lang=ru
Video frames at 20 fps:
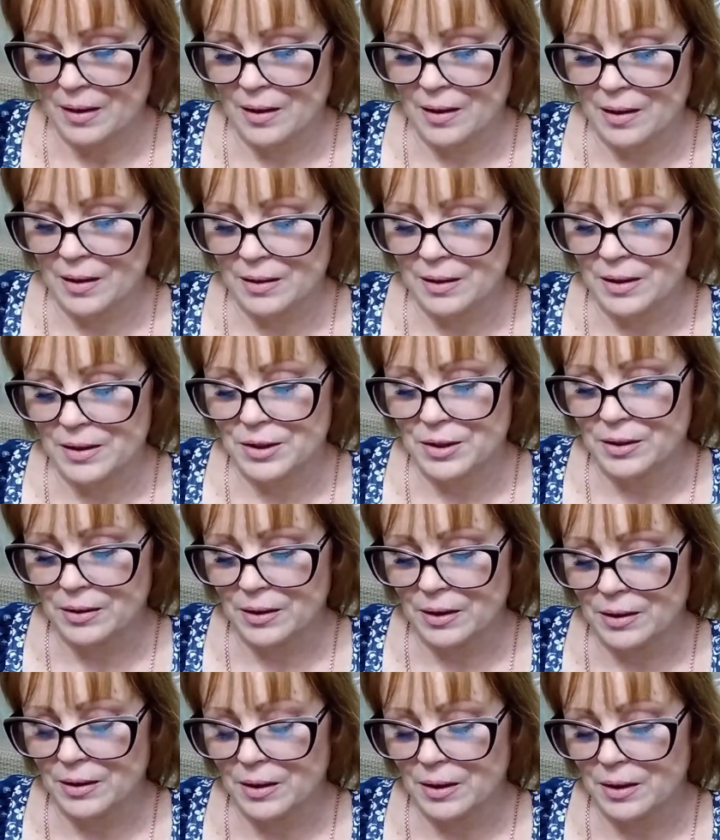как она
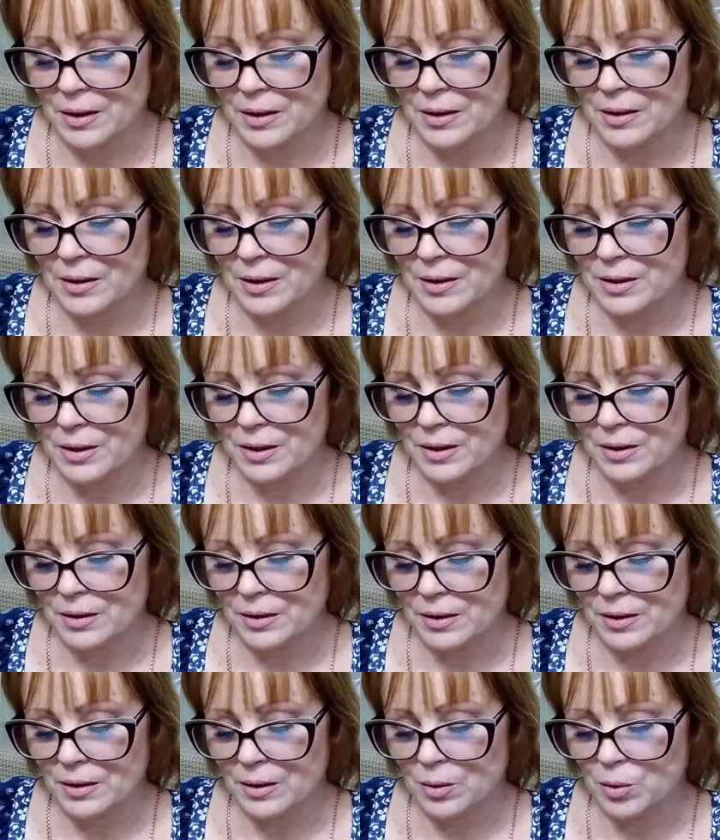делает такие
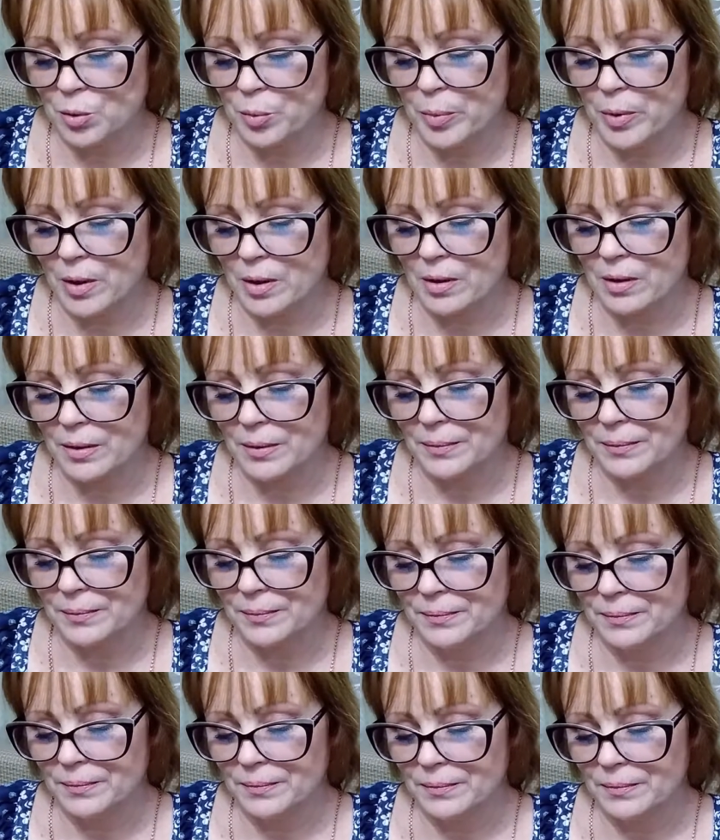градиенты на губах.
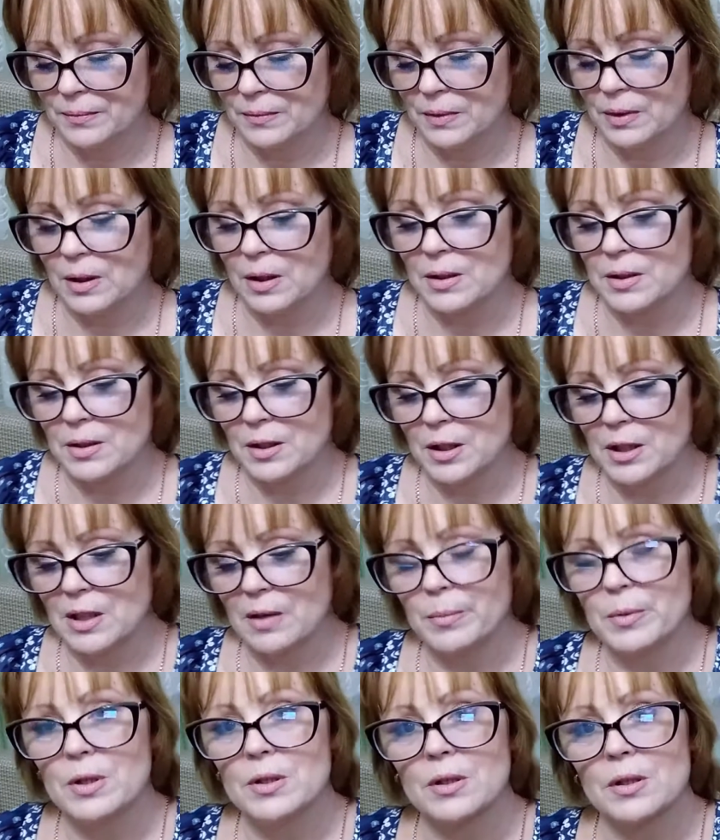Да, кстати,
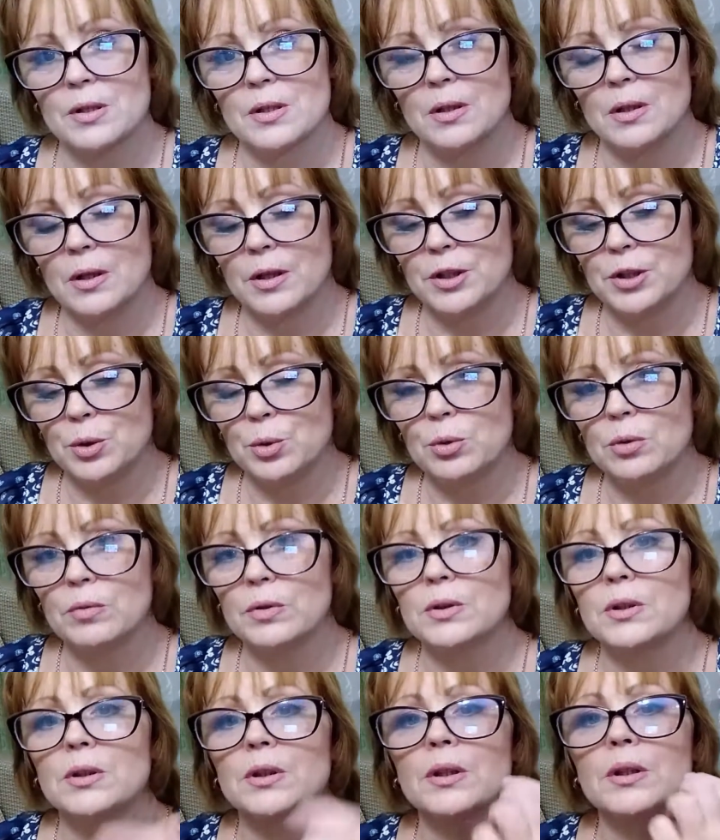я вам не сказала артикул
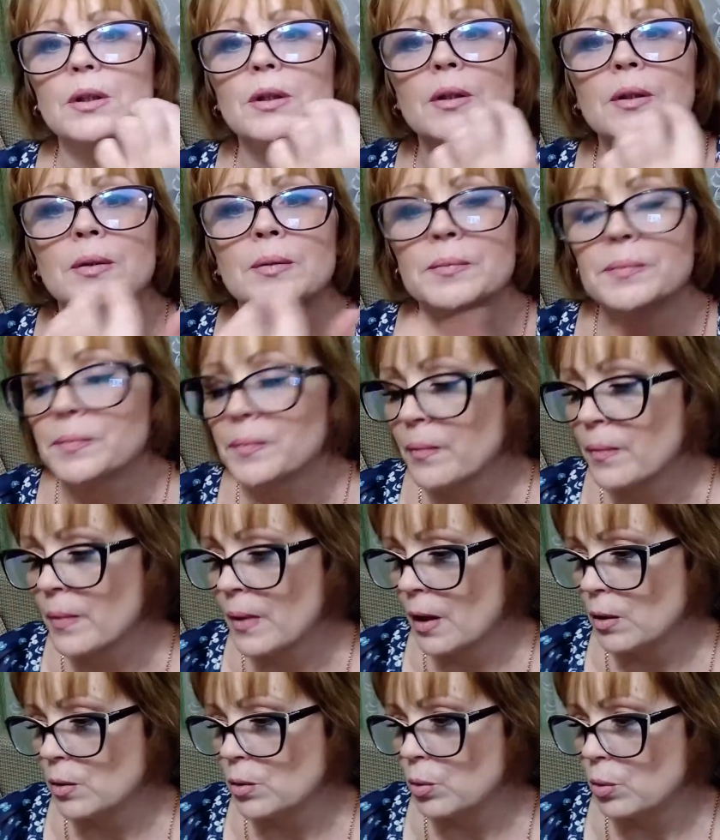вот этой,
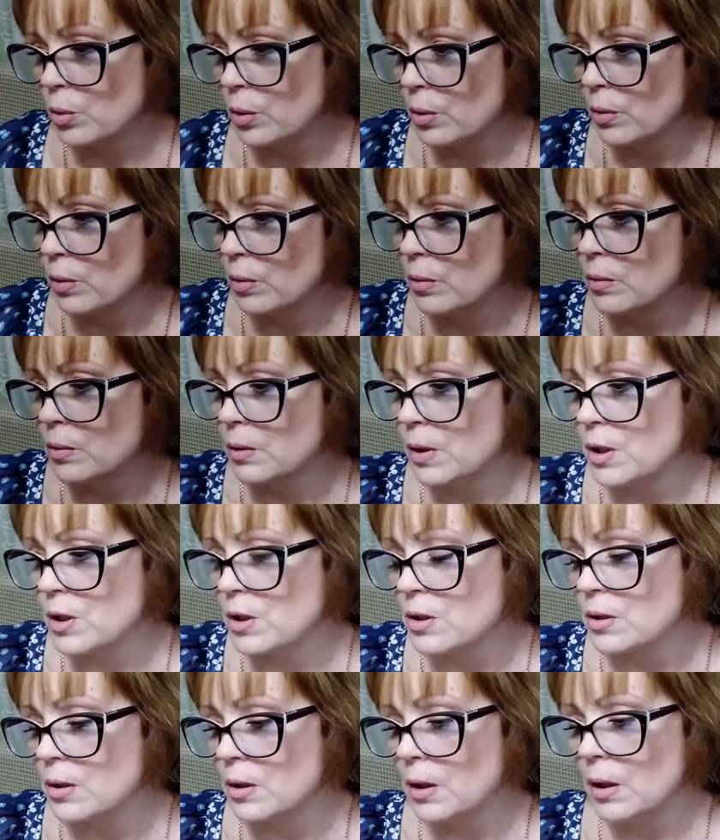которую
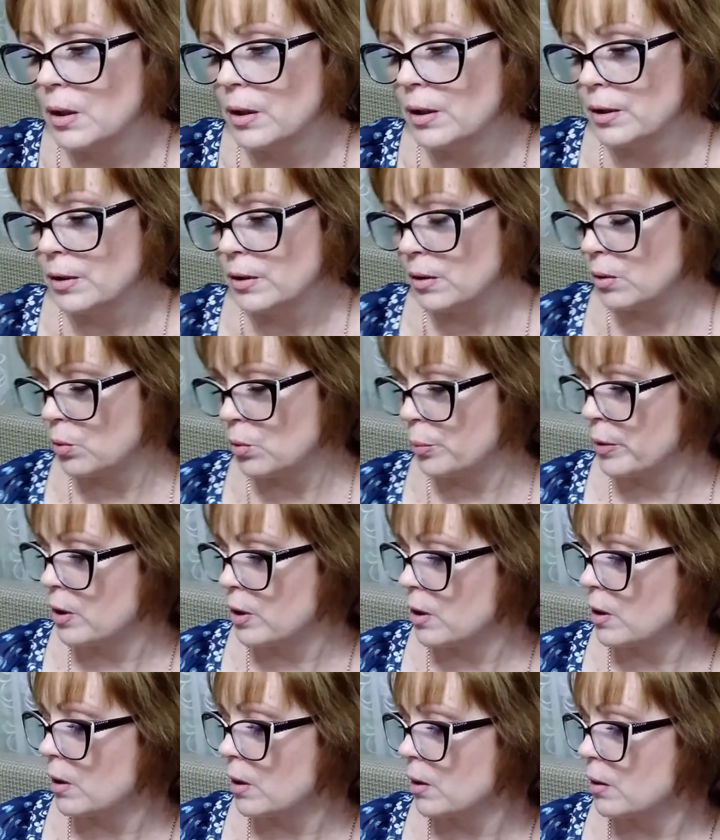нанесла. Это у
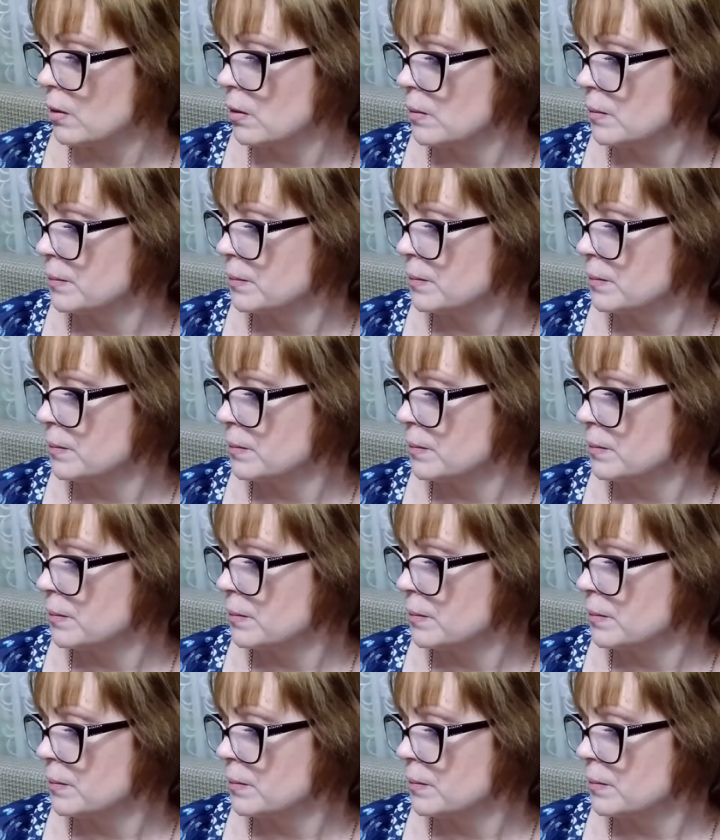меня